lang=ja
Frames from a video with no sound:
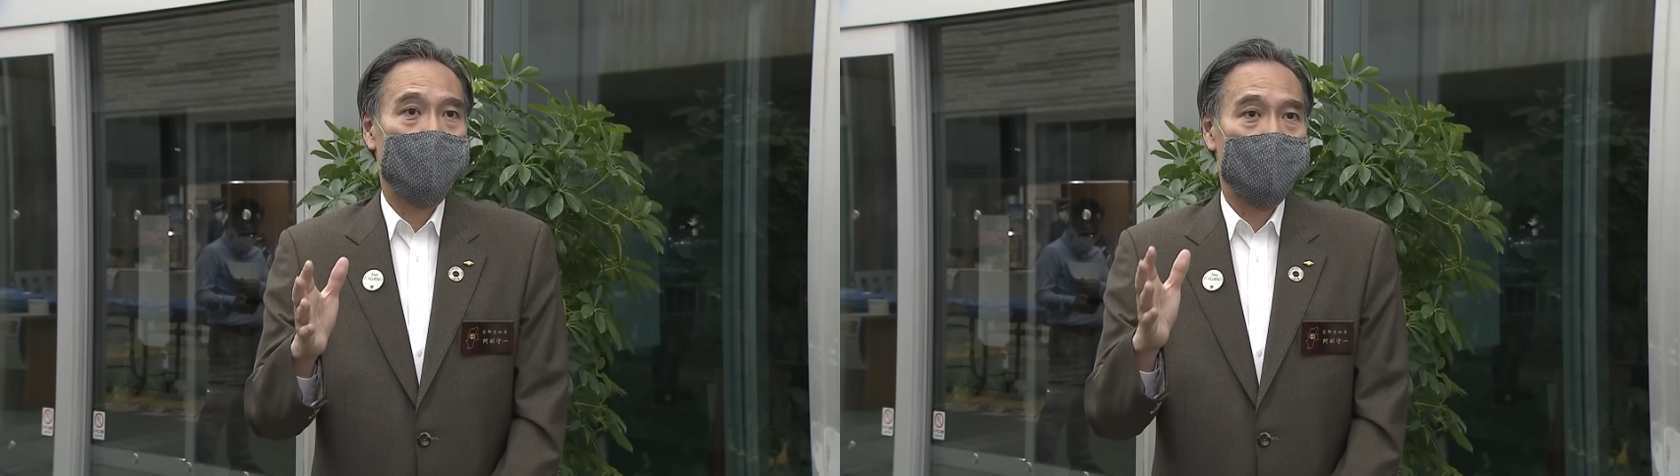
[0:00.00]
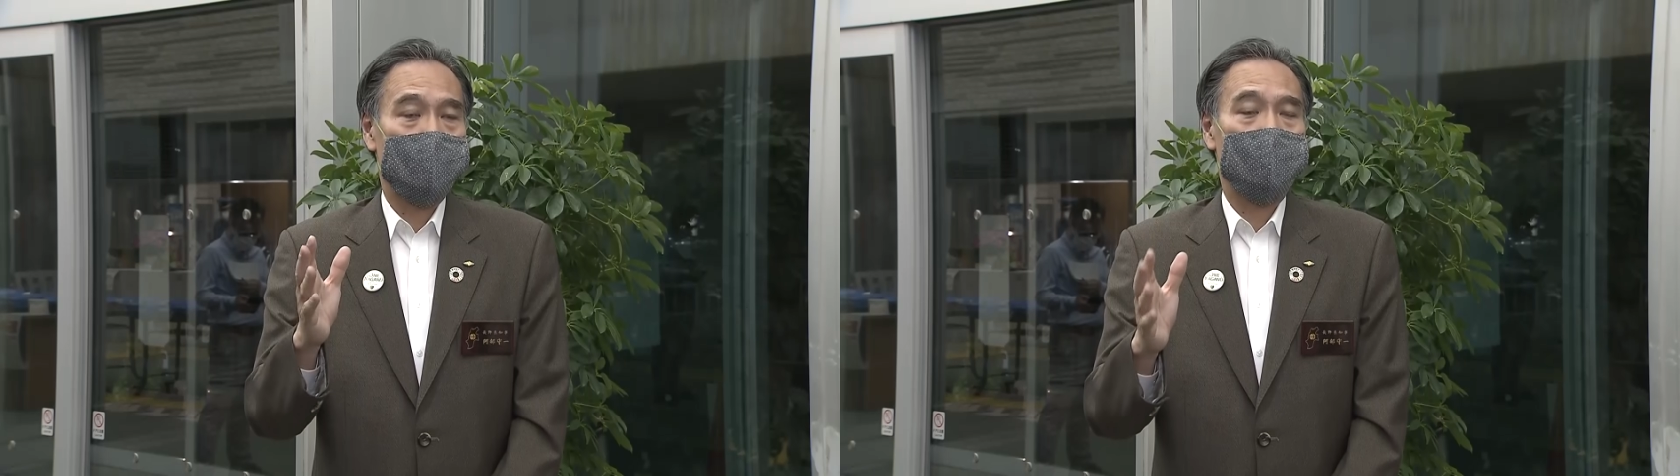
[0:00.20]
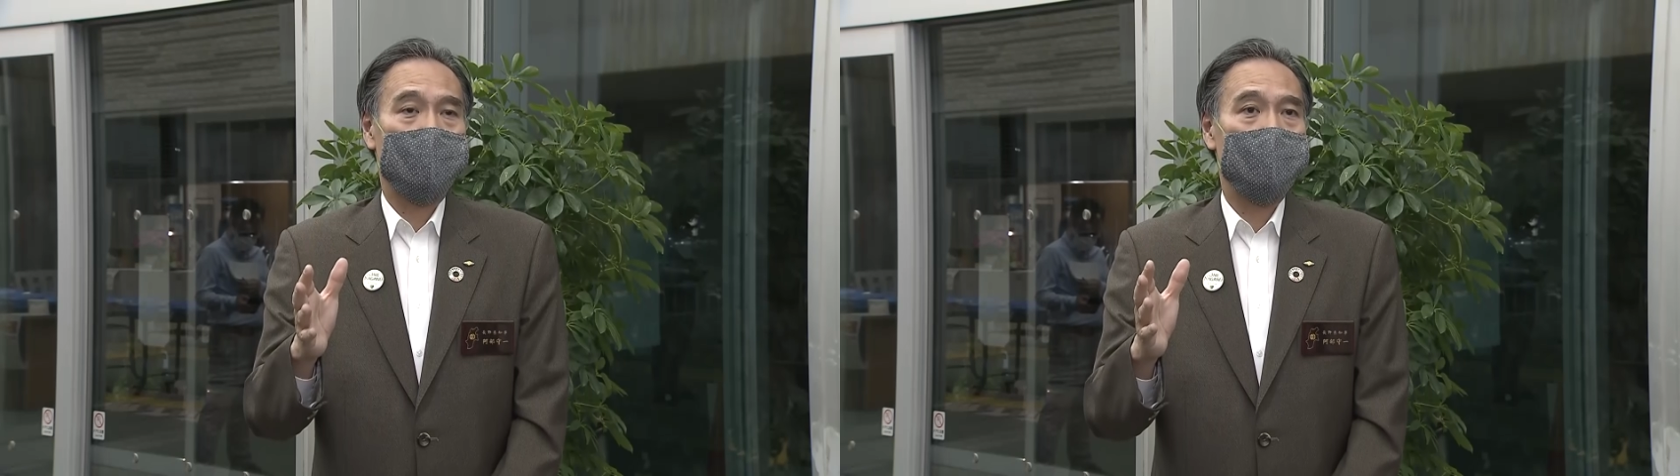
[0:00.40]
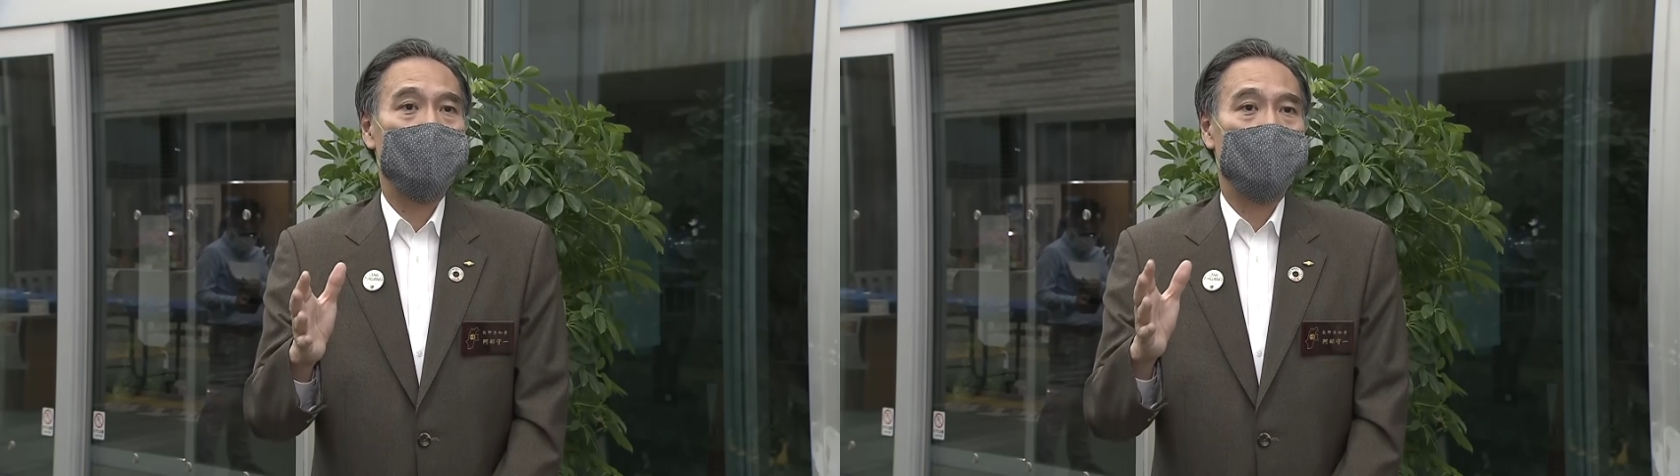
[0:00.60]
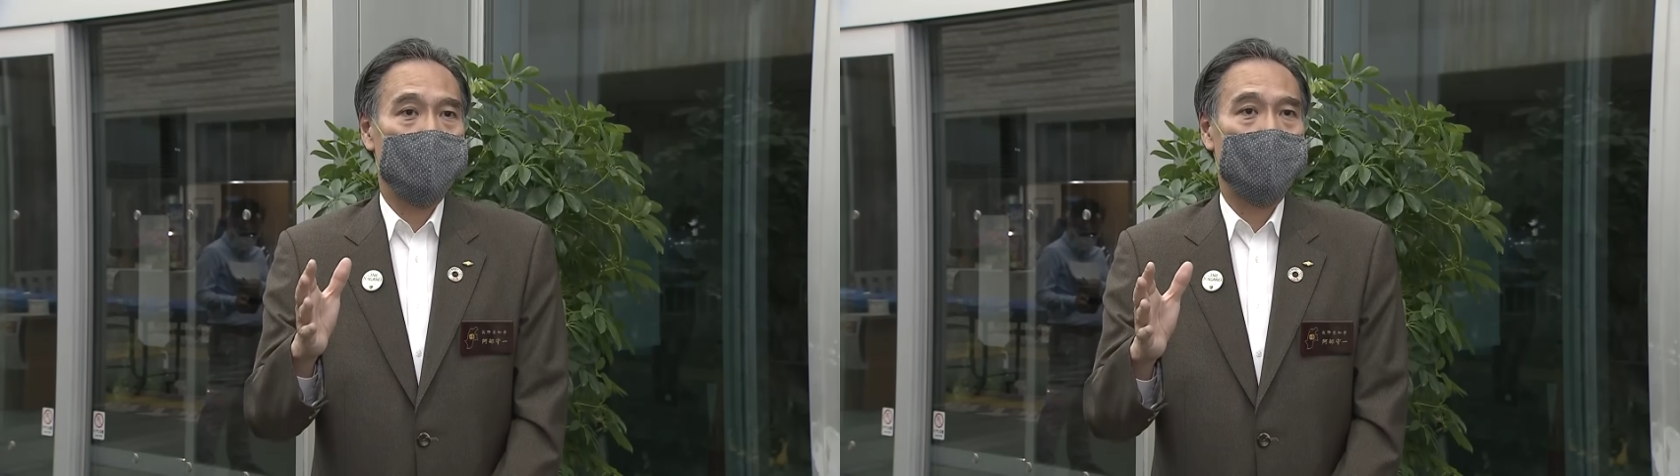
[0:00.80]
生となりう
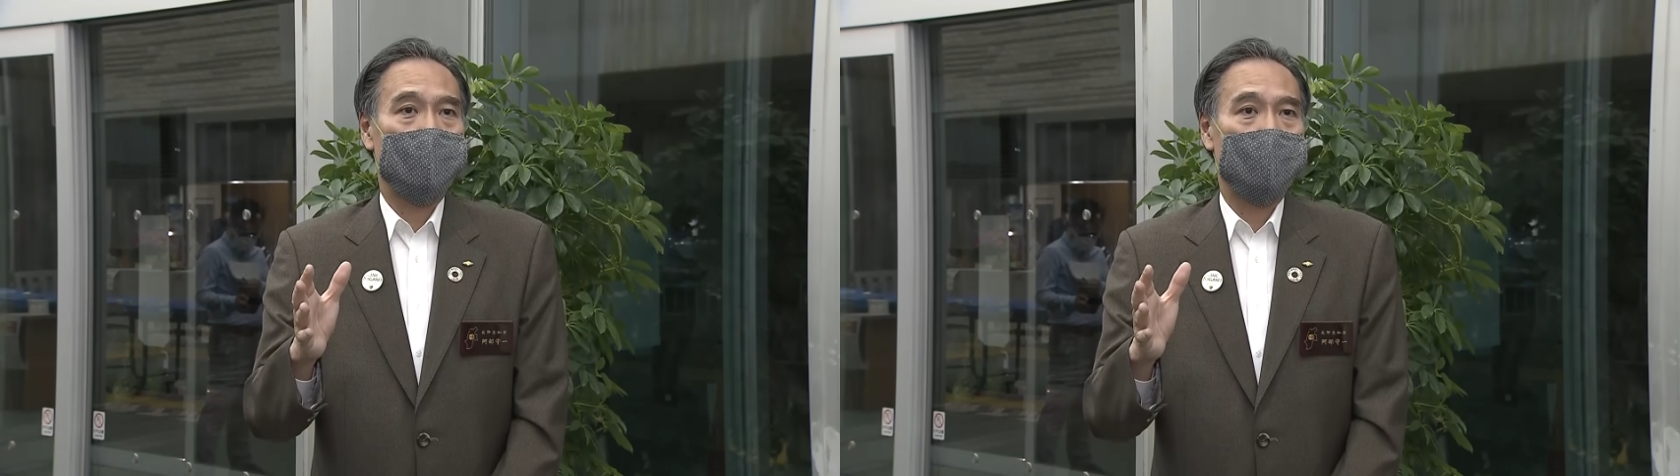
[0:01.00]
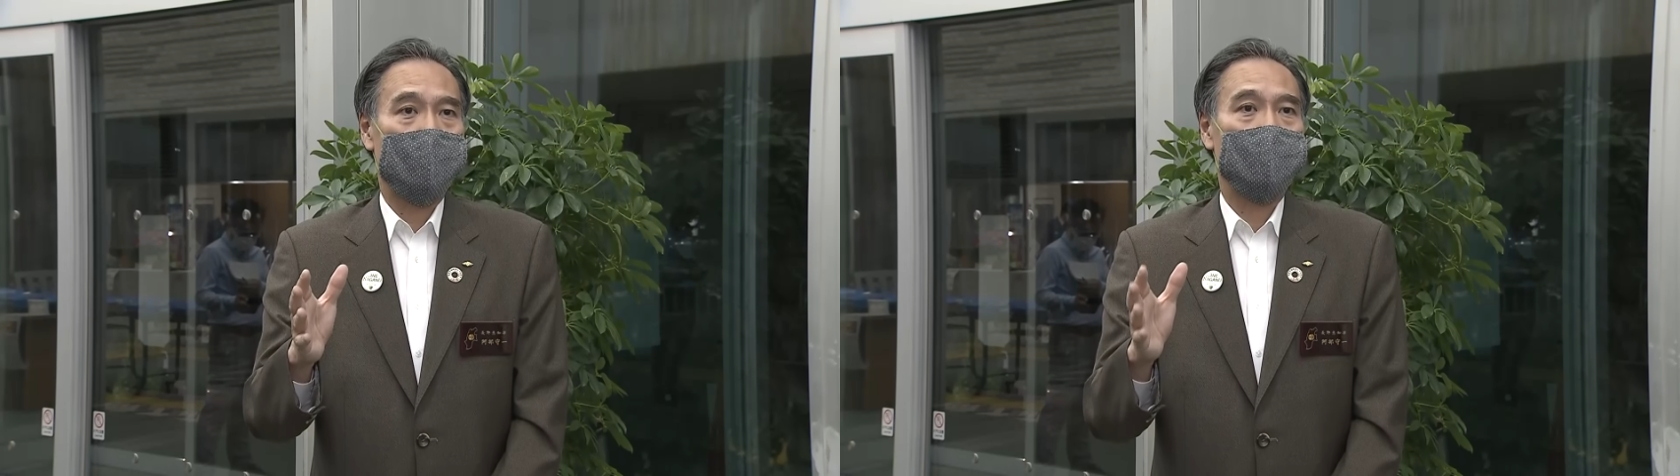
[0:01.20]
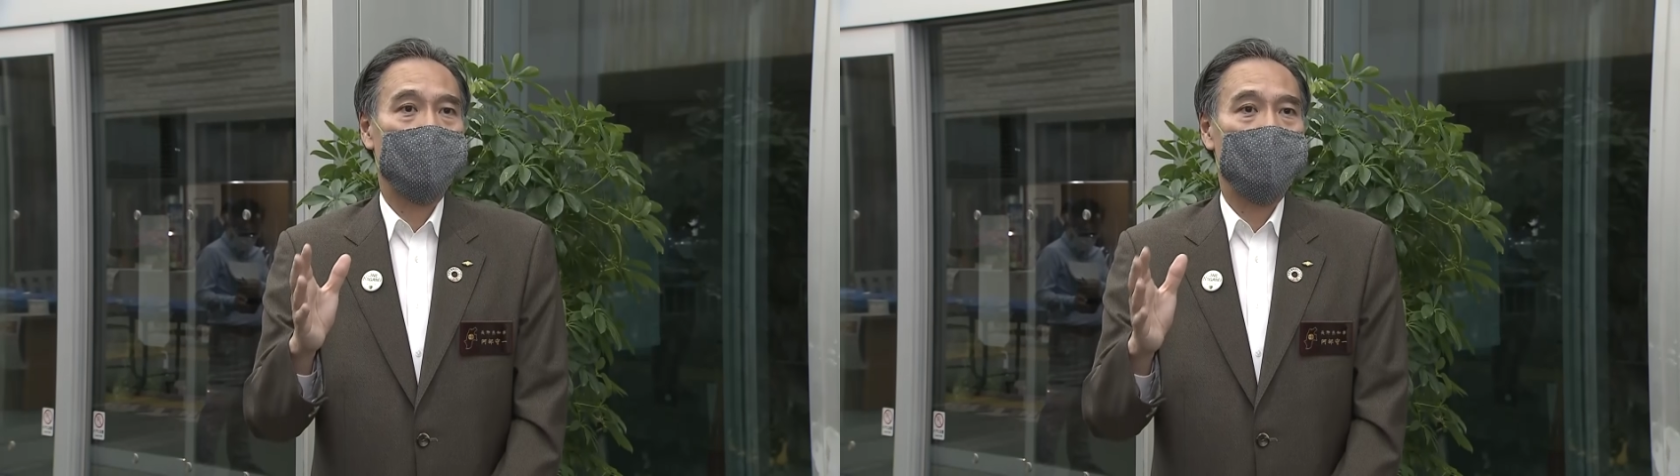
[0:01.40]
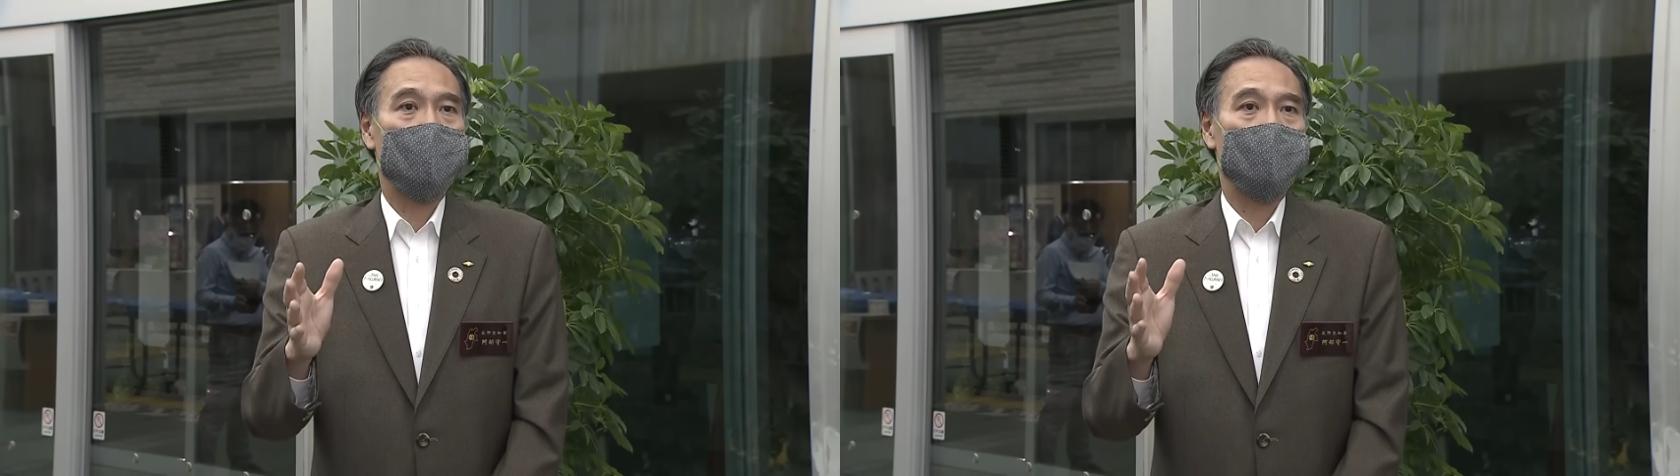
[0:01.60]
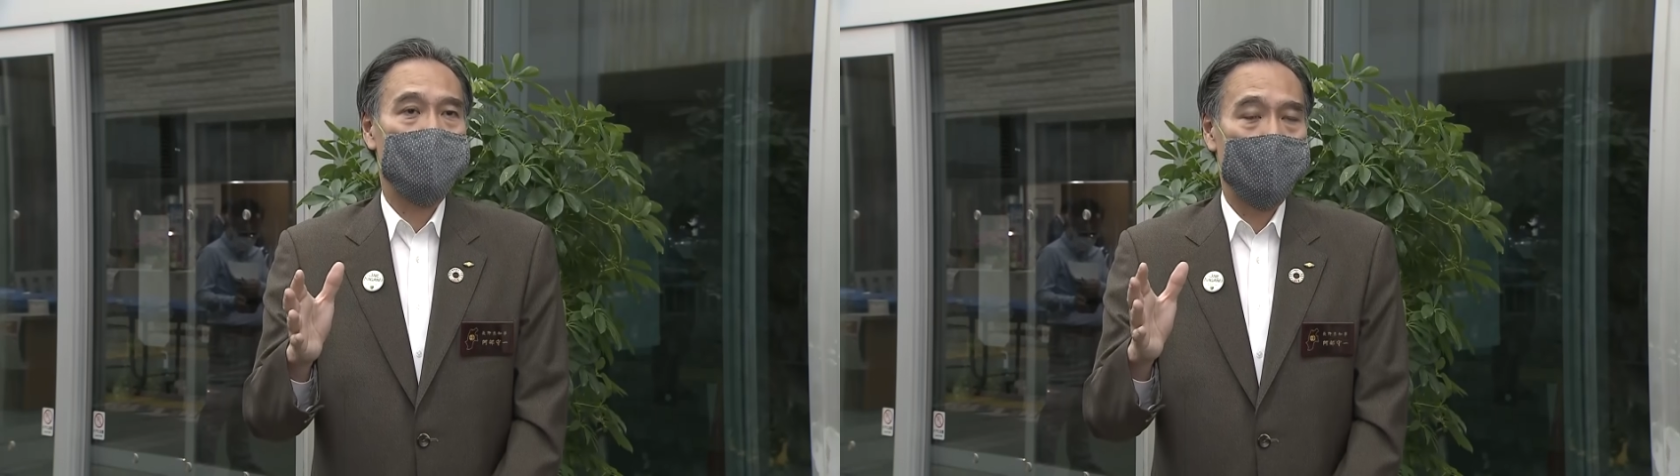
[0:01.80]
るようなとこ
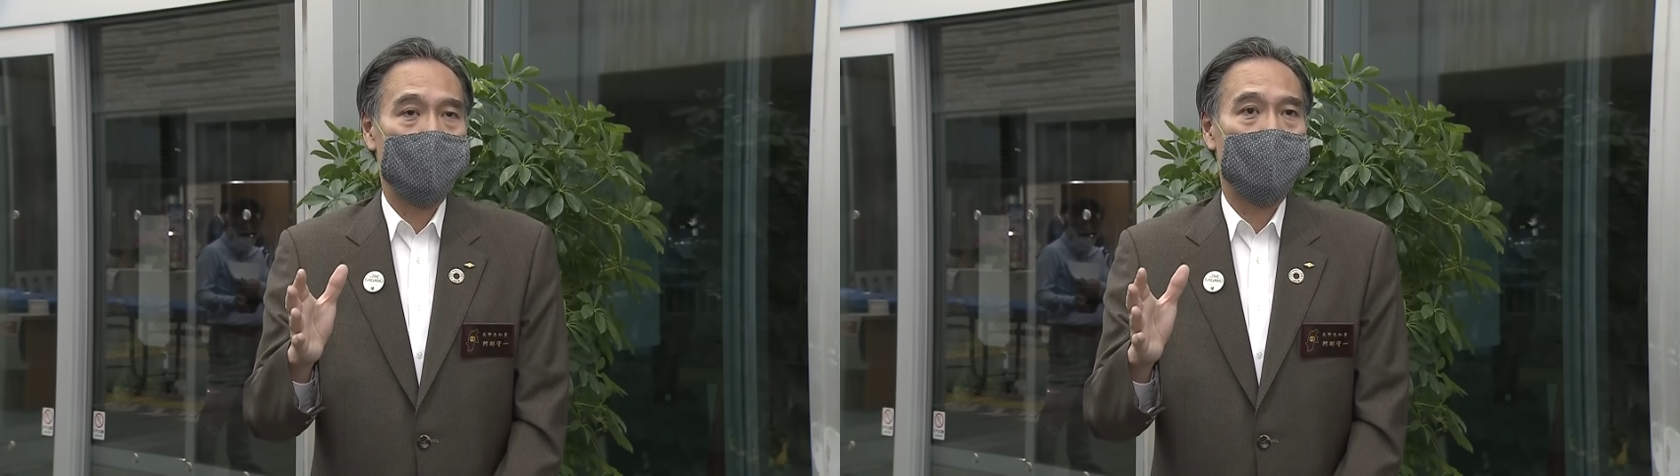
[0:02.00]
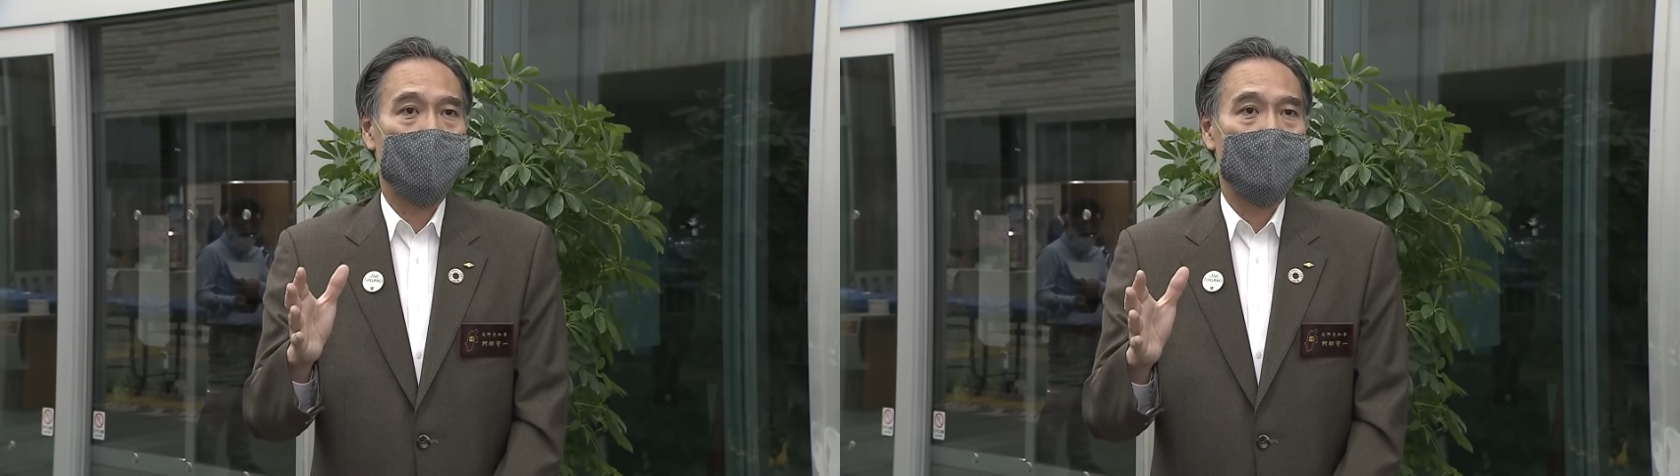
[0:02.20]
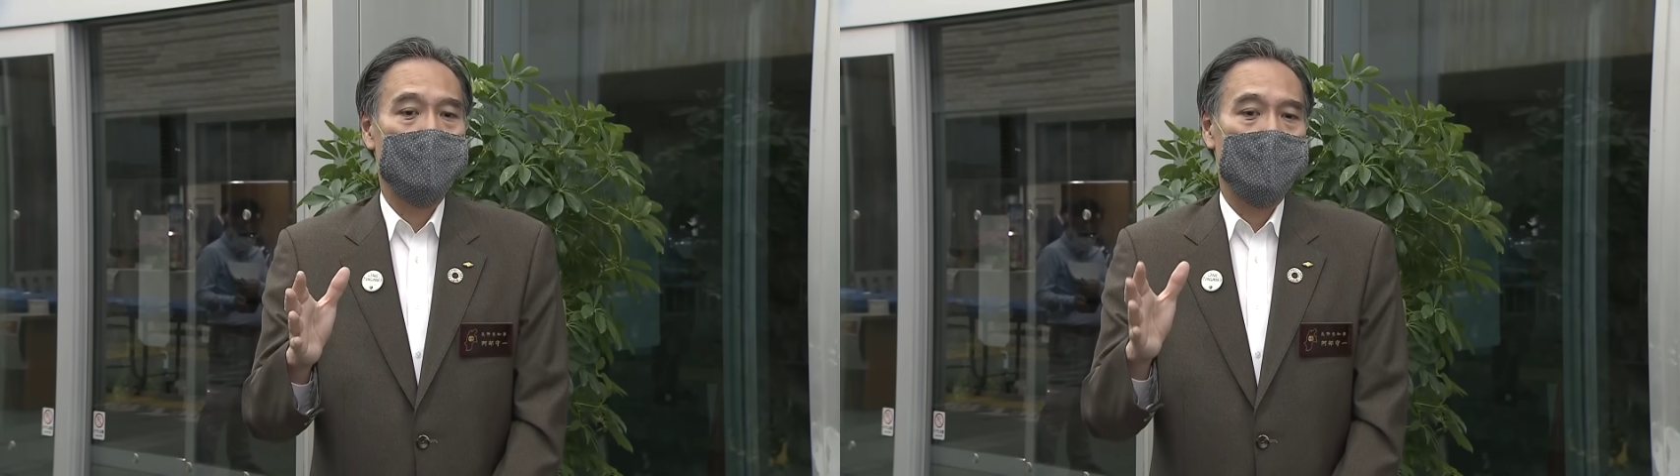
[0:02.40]
ろについては、